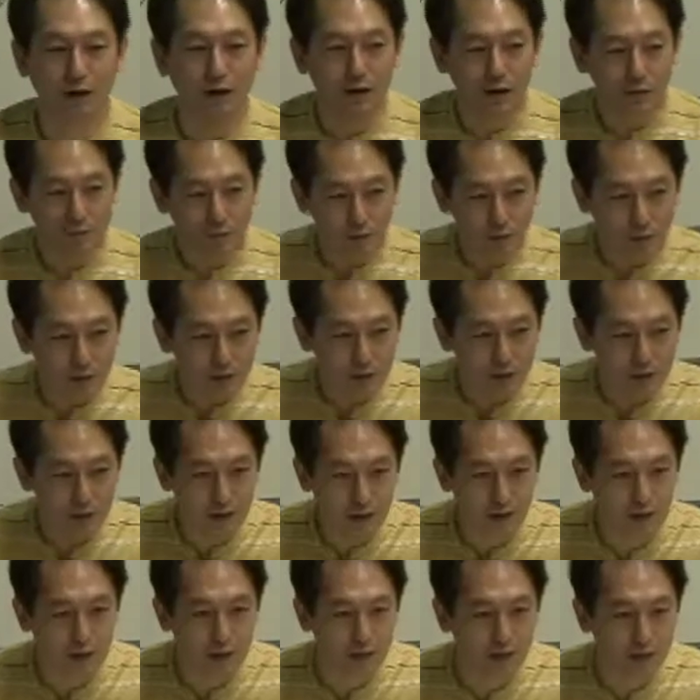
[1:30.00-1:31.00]
誰も定
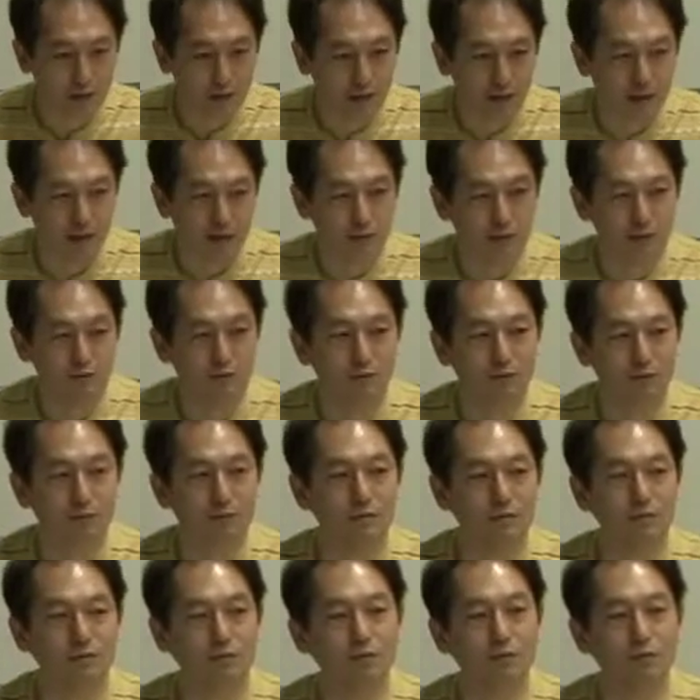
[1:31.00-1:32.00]
義ができないってい
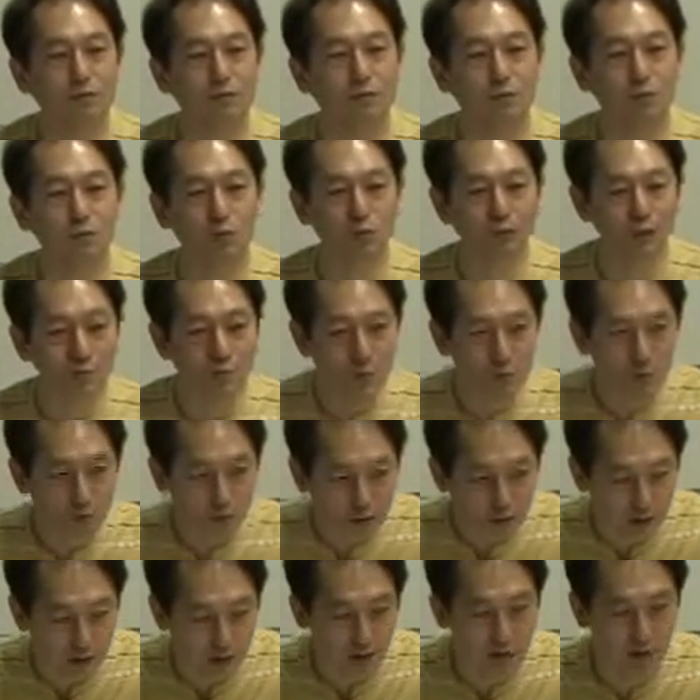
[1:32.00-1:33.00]
うことが
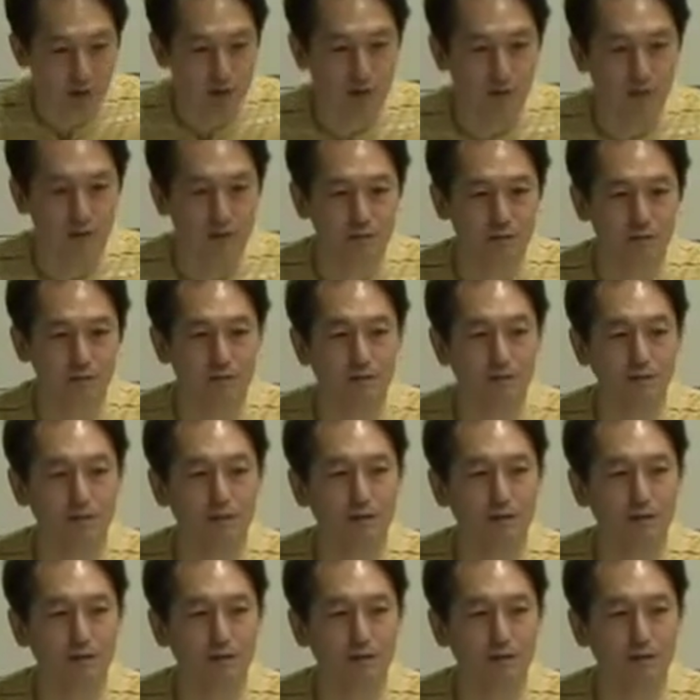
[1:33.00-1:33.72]
問題なんです。